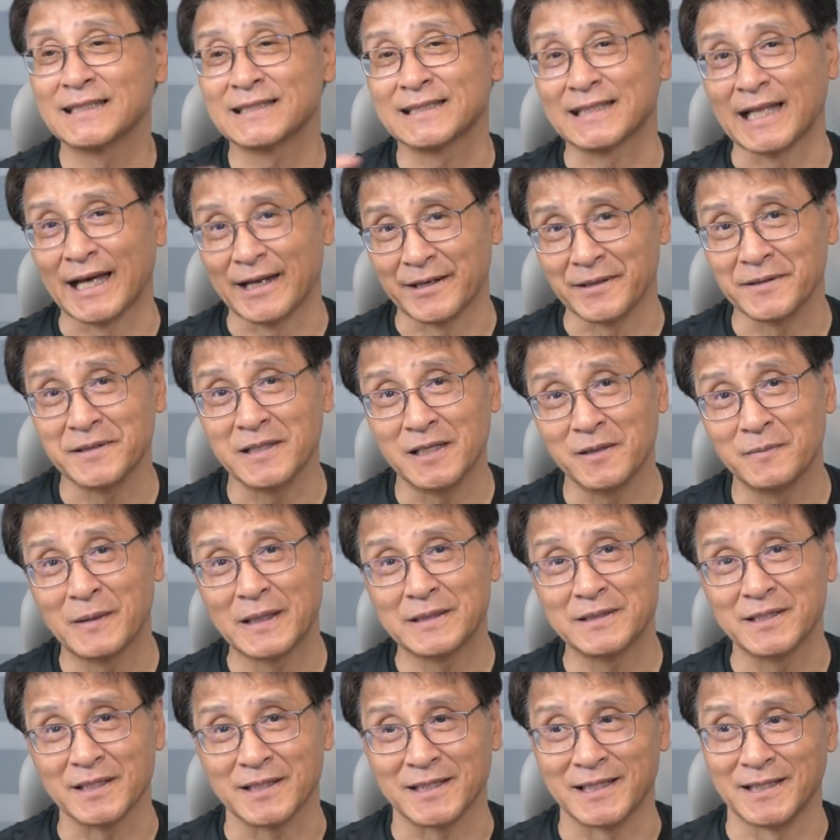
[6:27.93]
다른
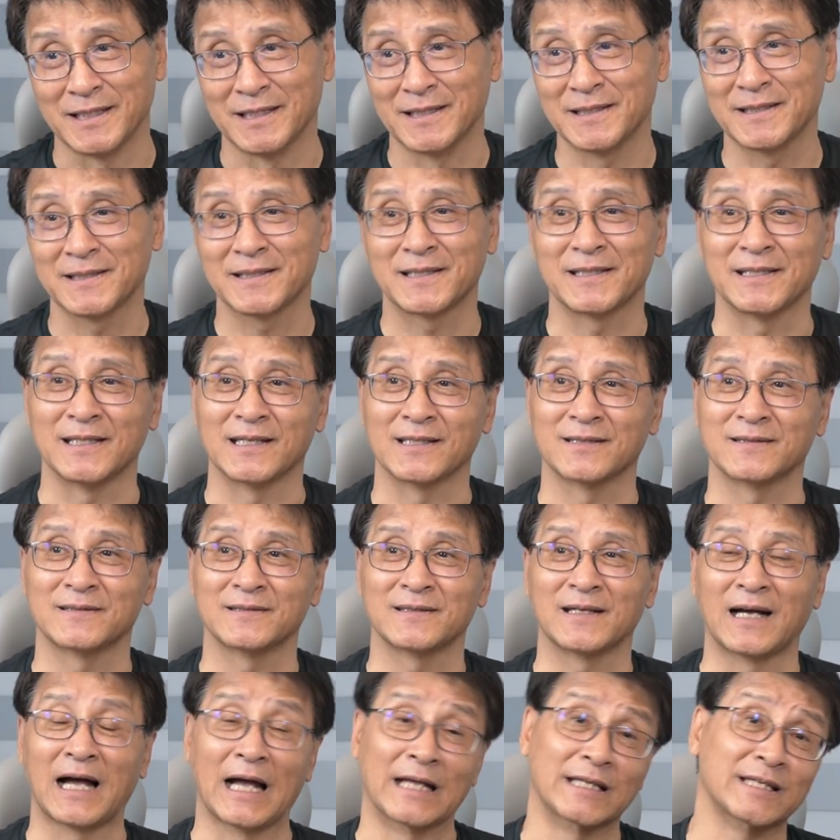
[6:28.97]
일반적인 그냥
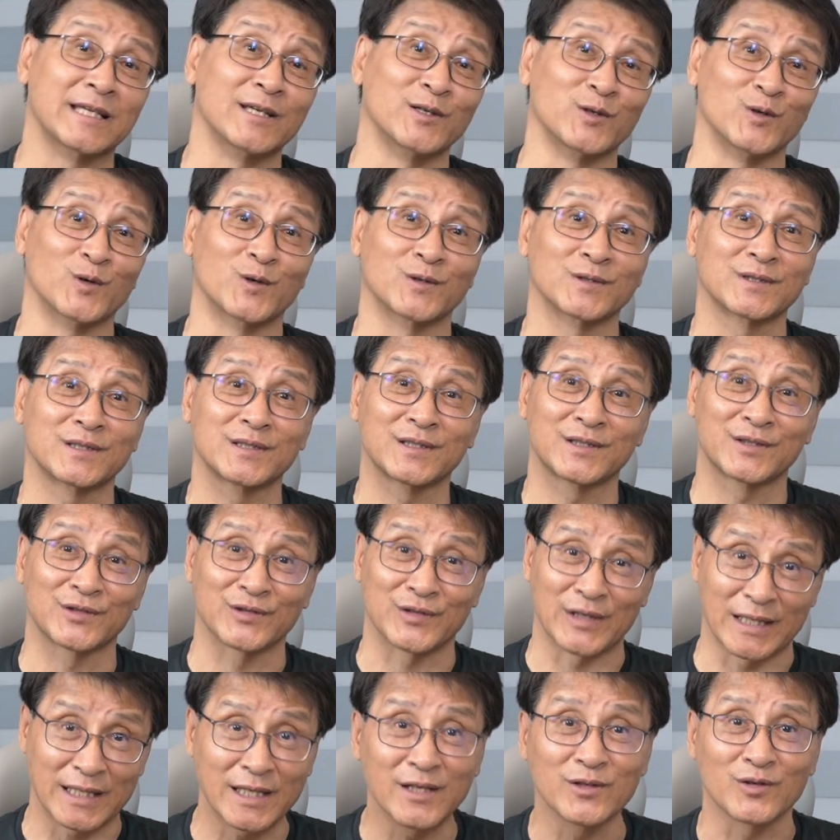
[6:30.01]
하이킹용,
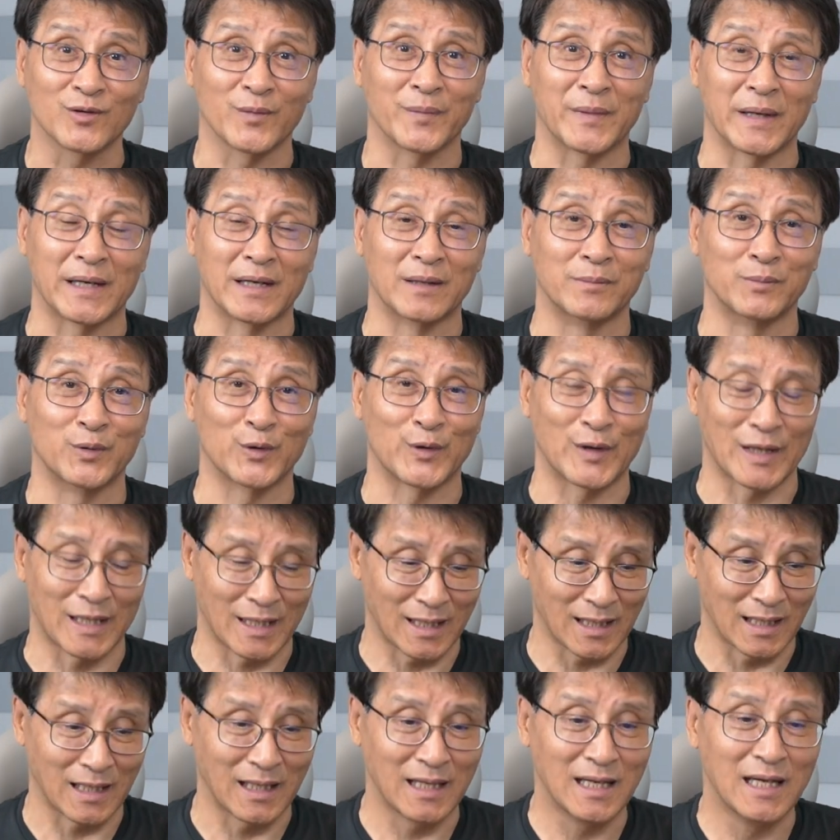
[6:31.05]
트레킹용
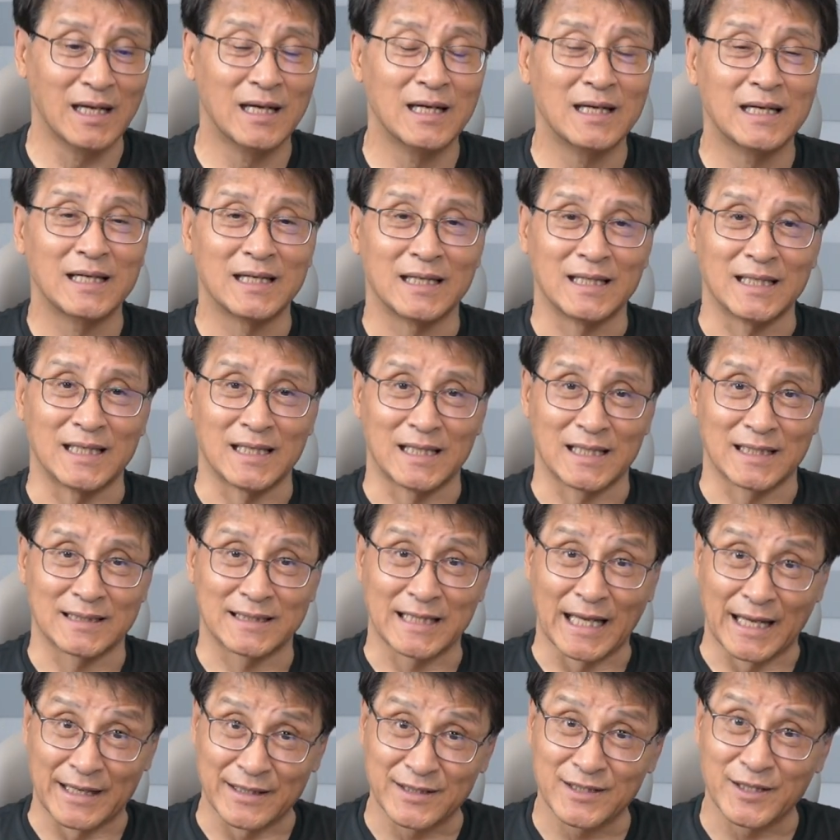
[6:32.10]
배낭보다 아,
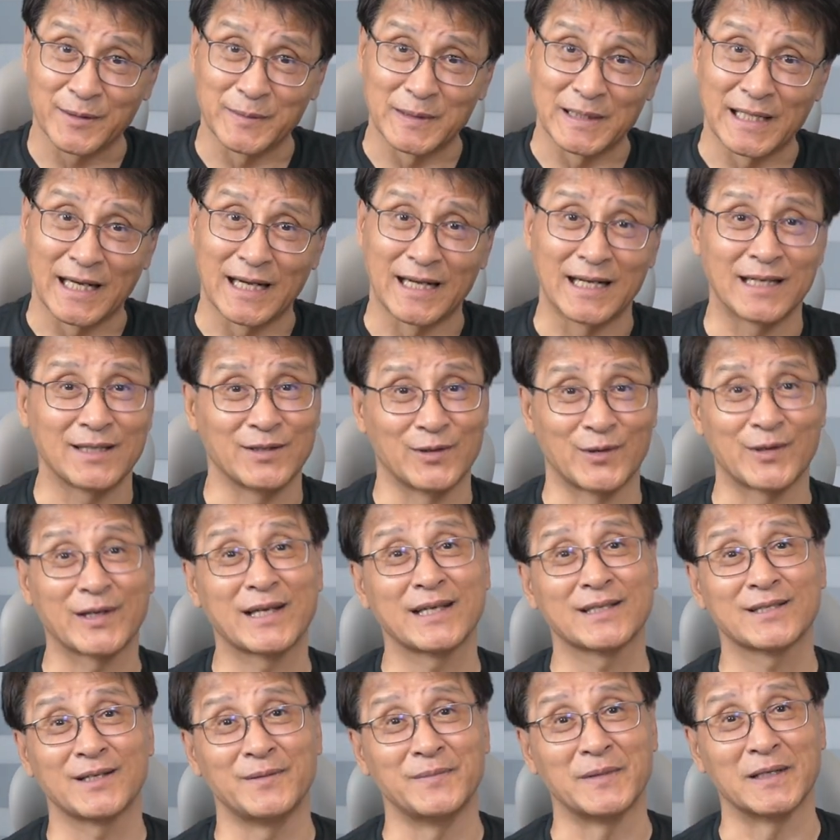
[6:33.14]
다른 점이다.
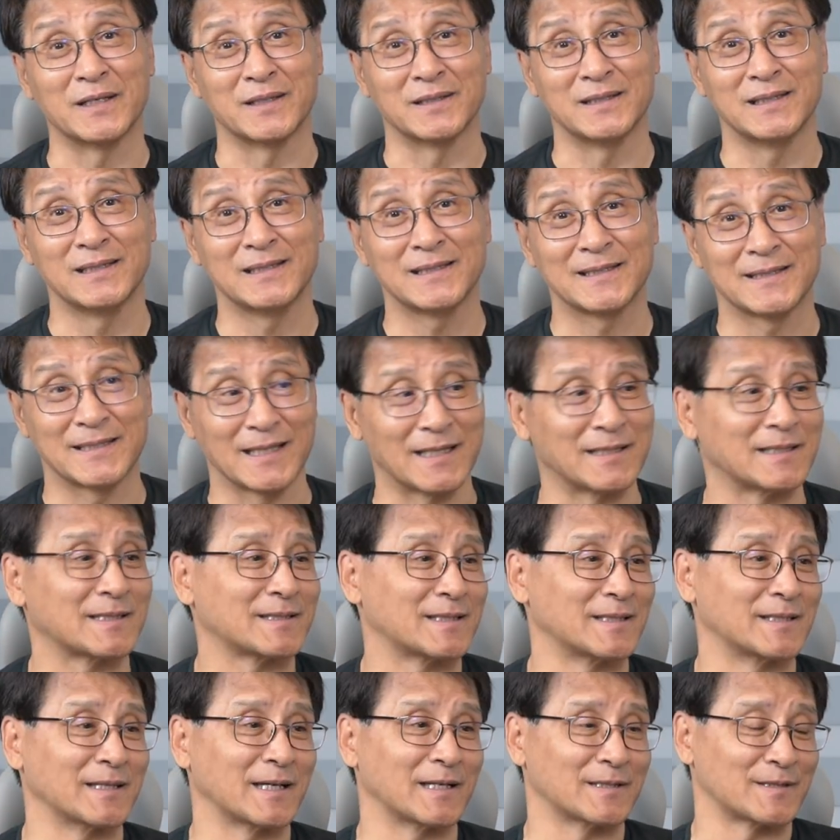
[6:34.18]
이렇게 설명을
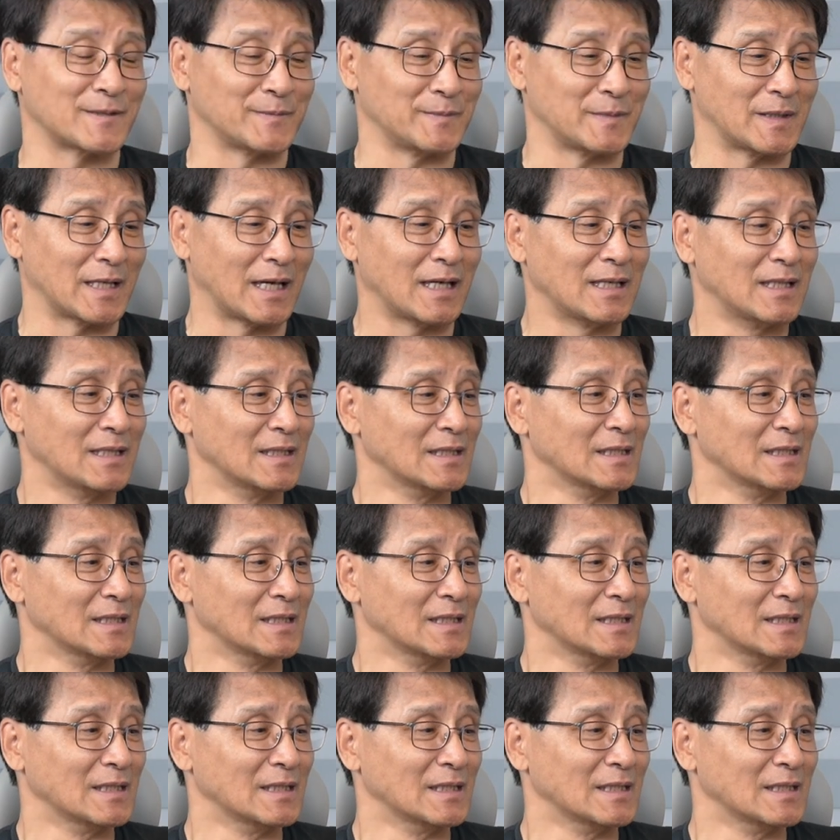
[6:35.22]
드리겠습니다.